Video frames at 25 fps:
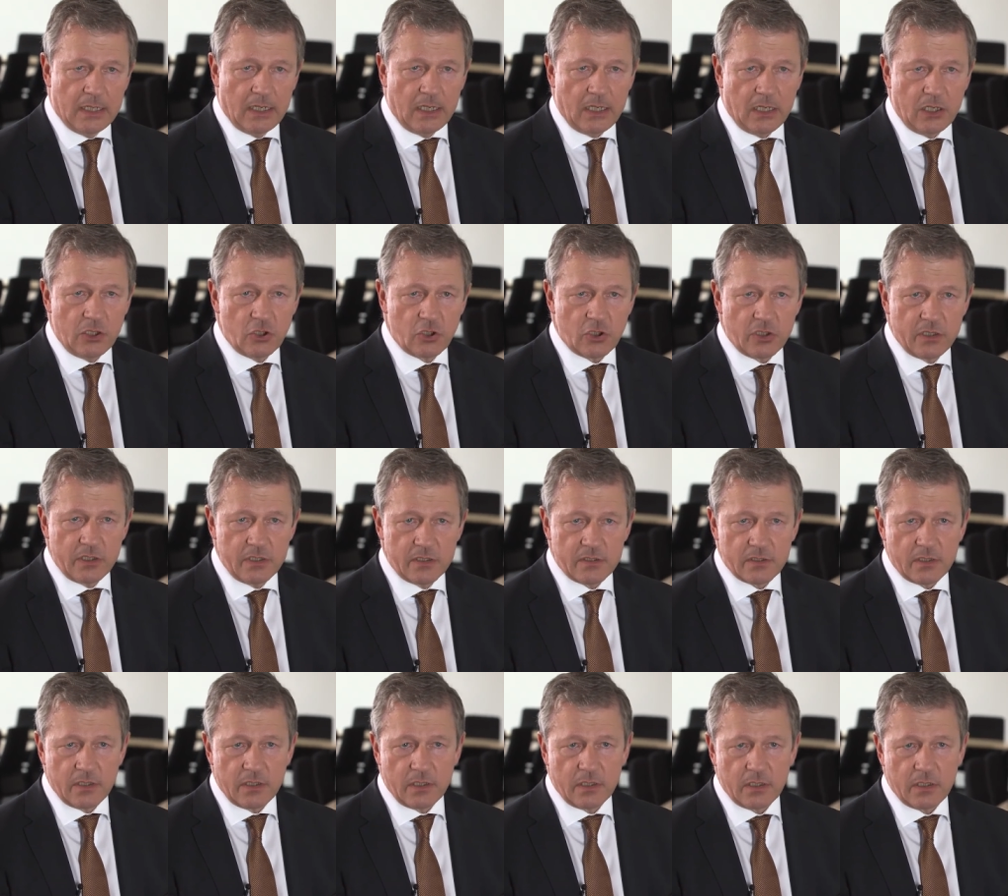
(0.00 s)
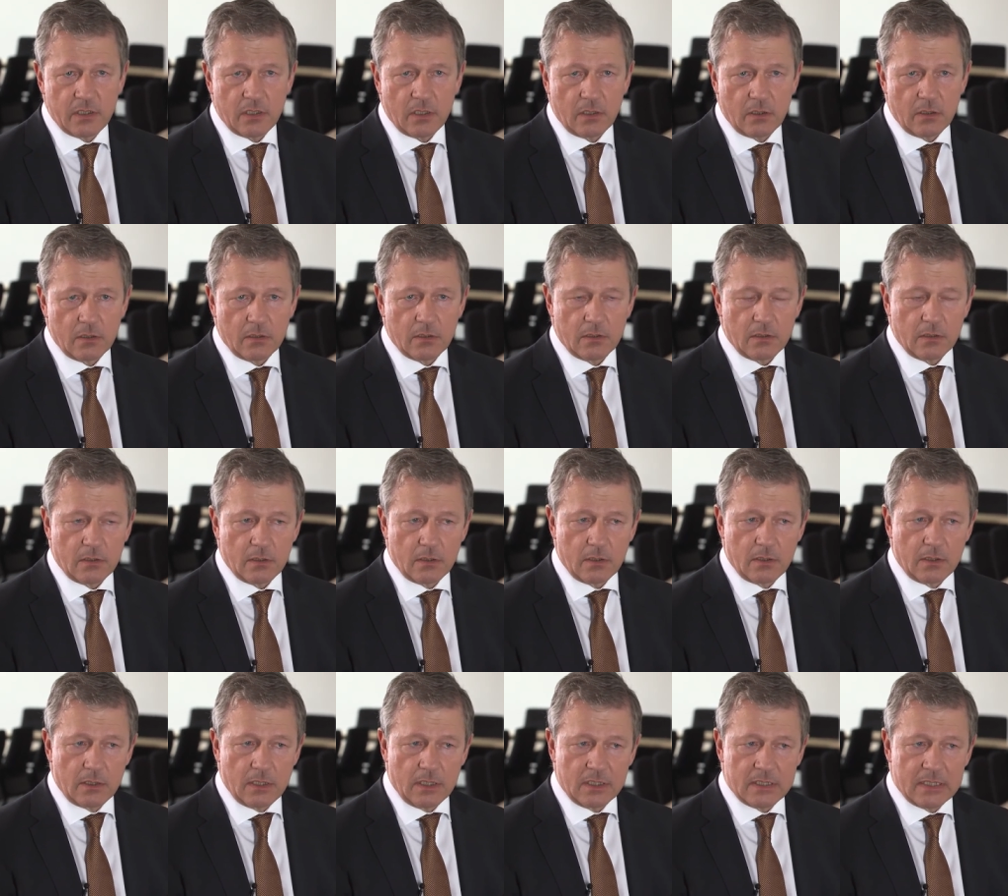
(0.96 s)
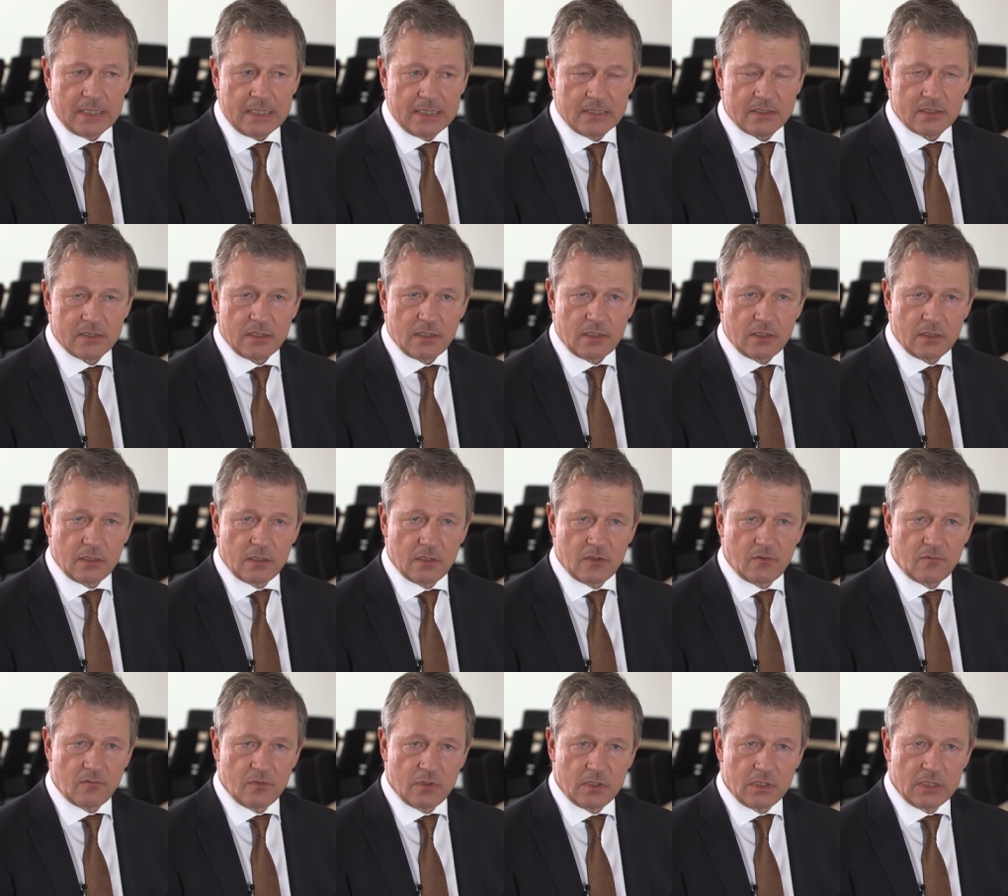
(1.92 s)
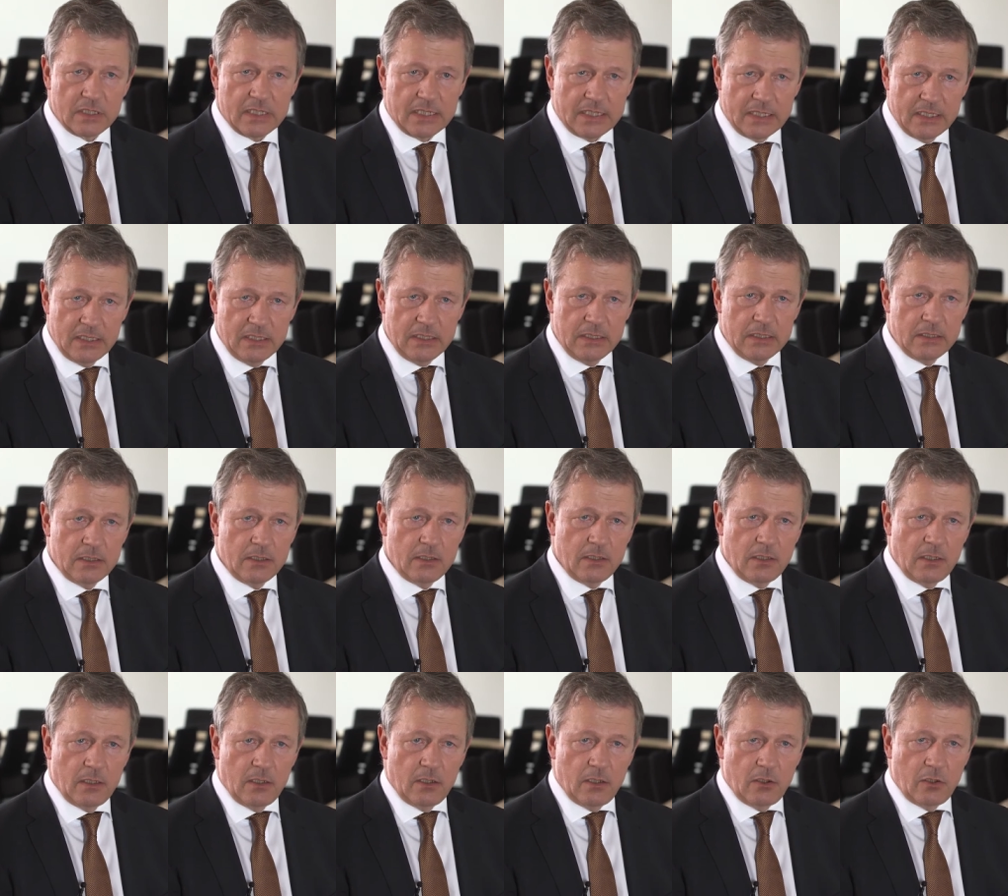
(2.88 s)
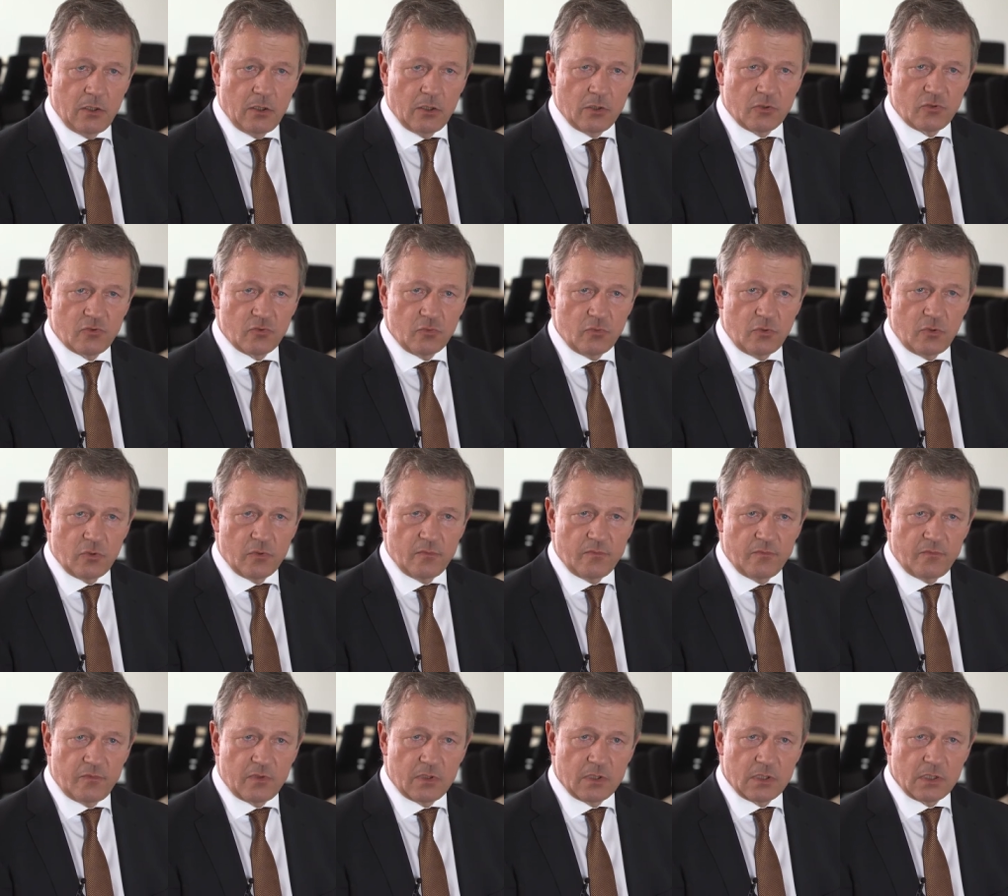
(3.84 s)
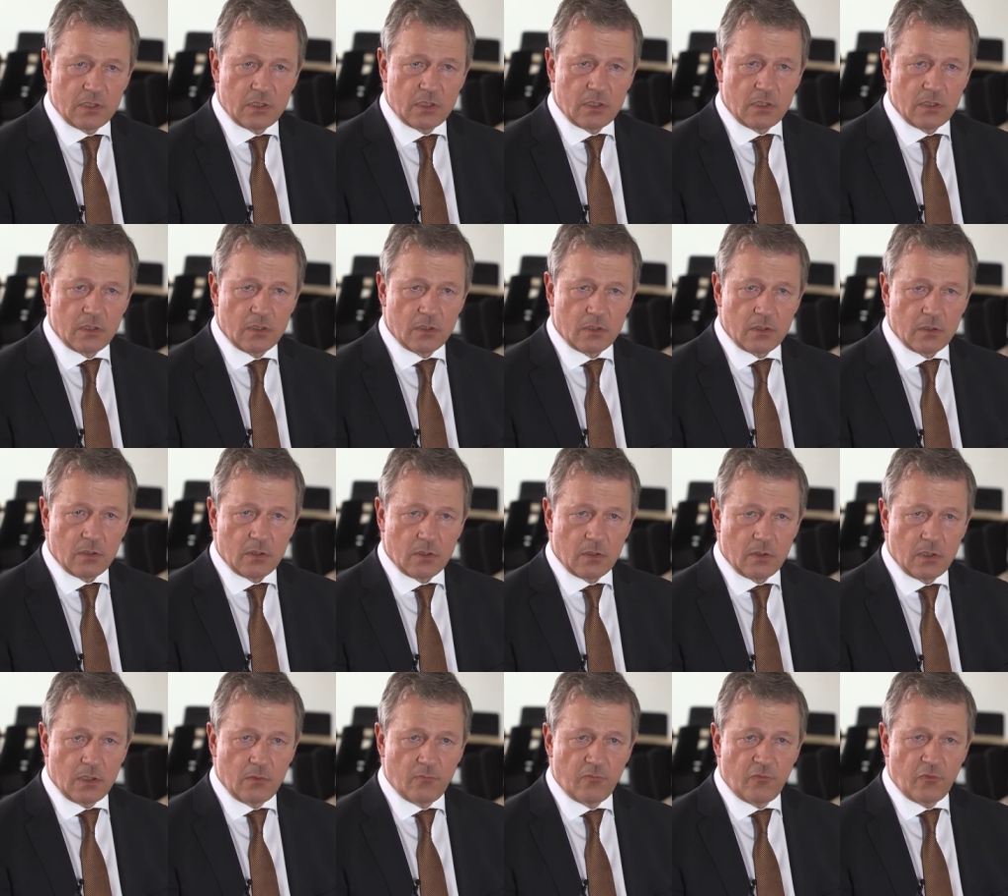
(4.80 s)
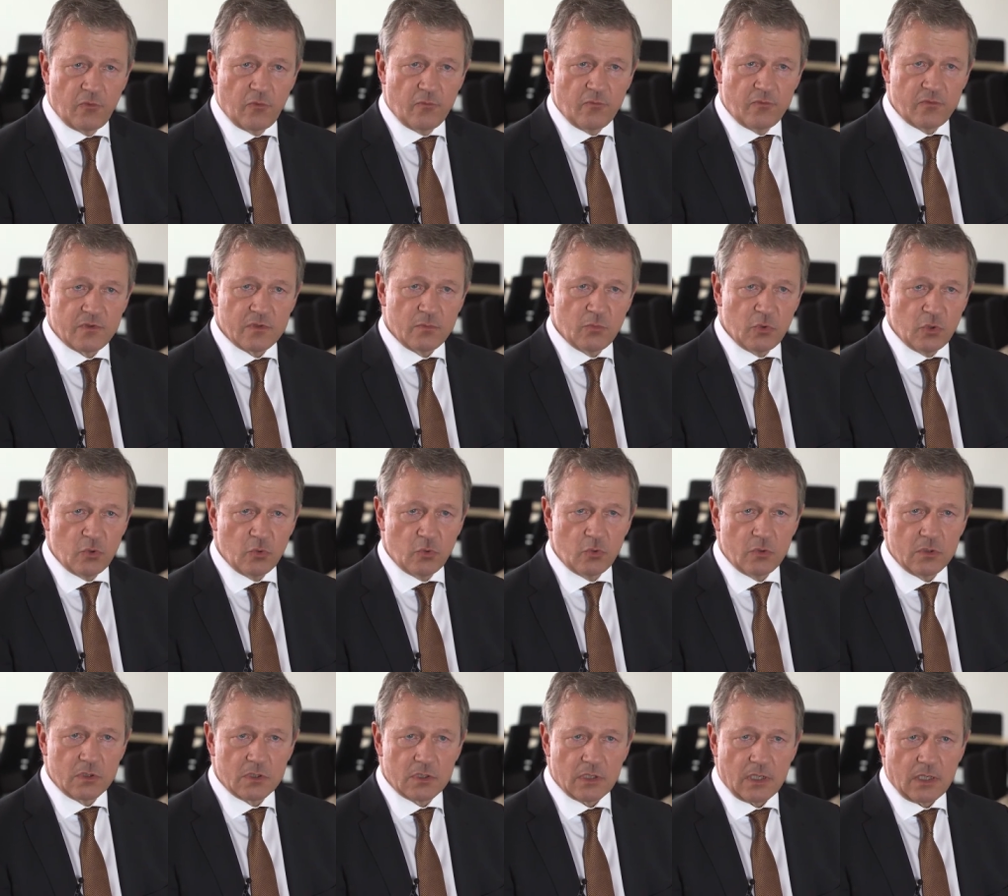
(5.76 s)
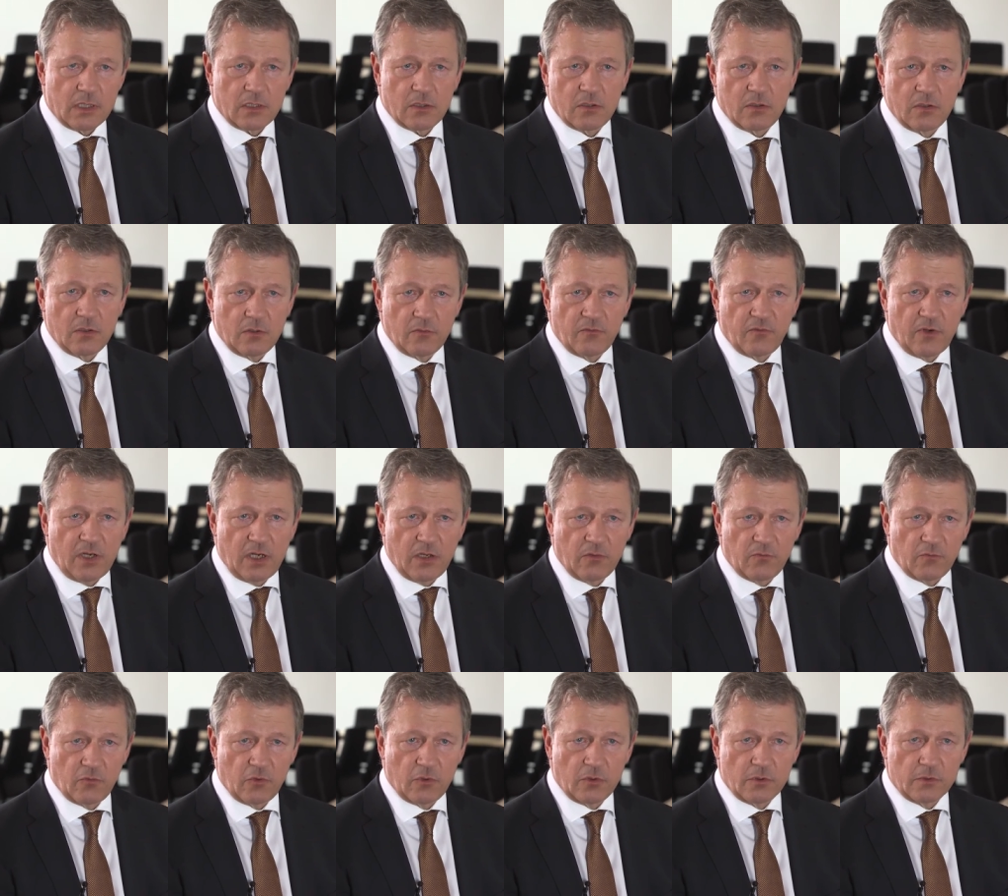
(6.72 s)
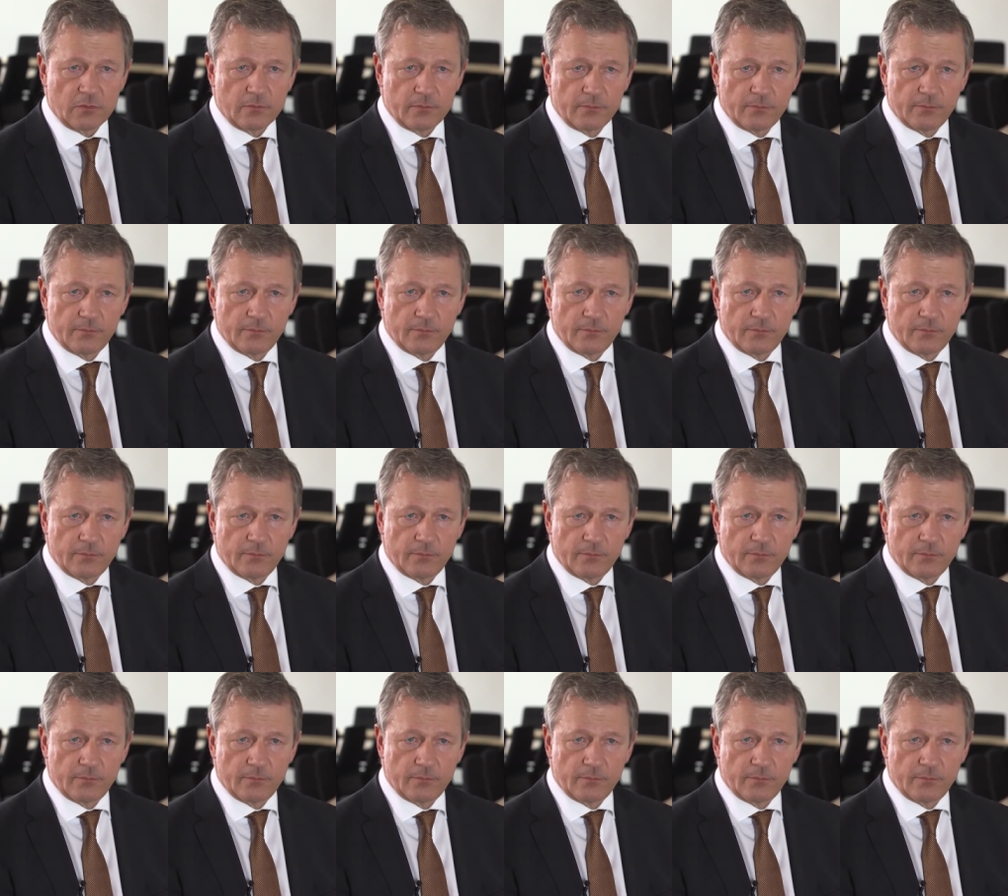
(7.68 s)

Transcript: einschließlich äh, der Tatsache, dass wir dann äh, zukünftig äh, im 15-Minuten-Takt fahren wollen.